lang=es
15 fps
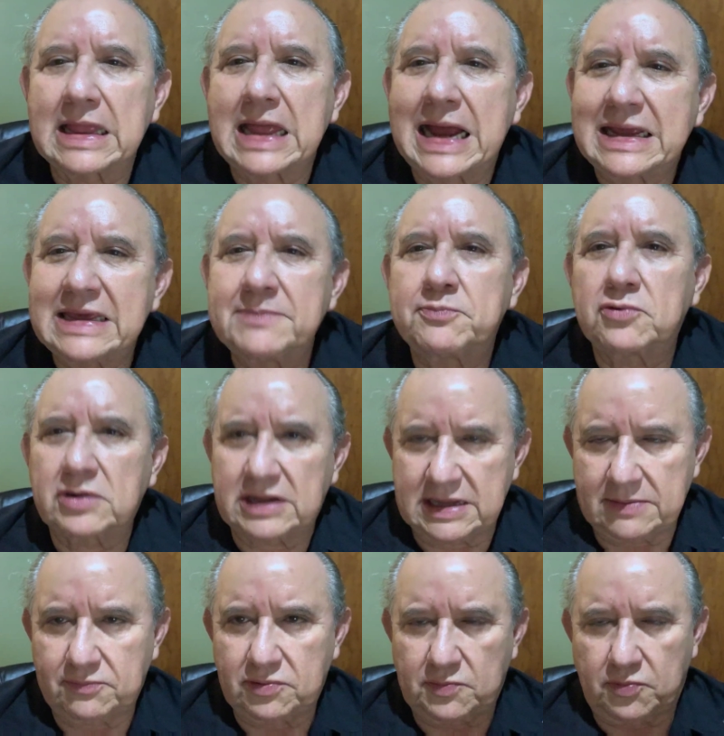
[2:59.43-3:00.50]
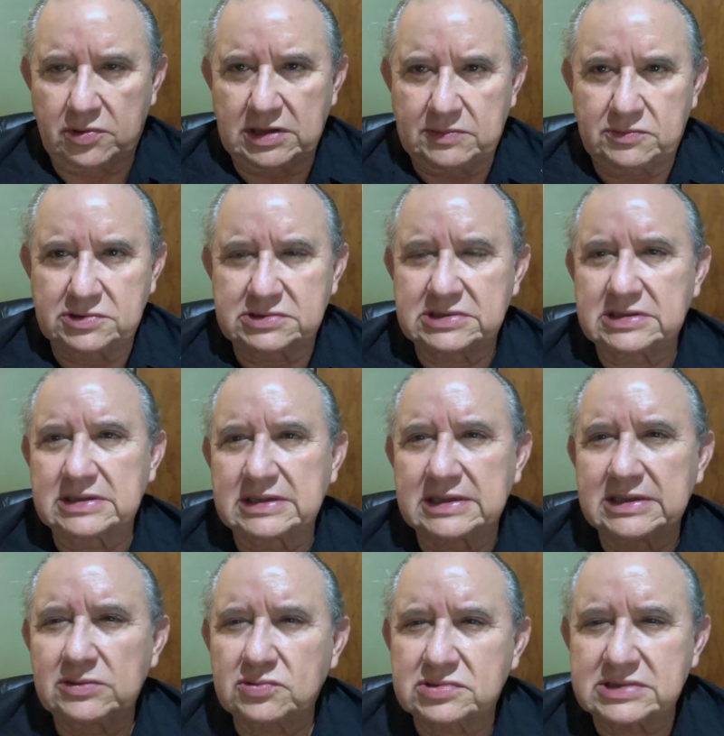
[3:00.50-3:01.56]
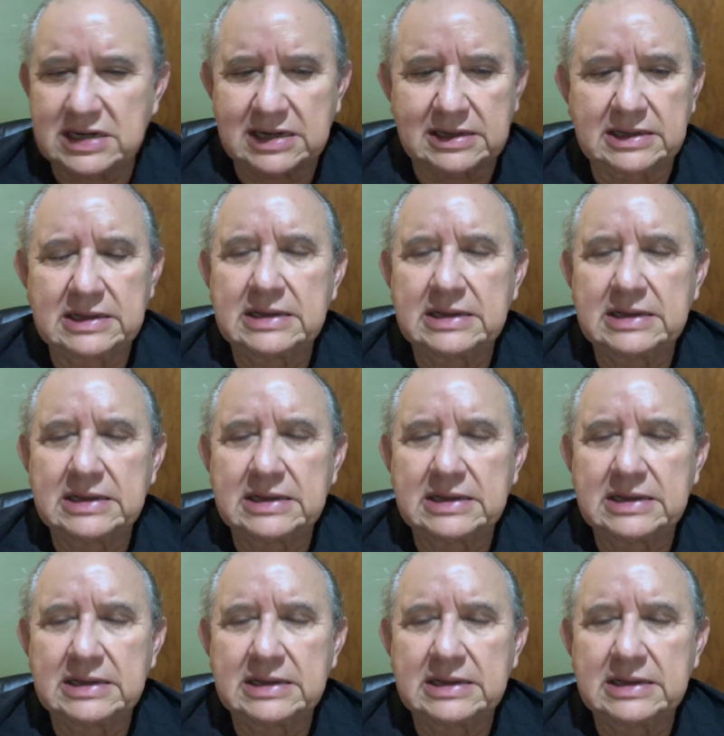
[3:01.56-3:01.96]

aquí, por ejemplo, podemos ilustrar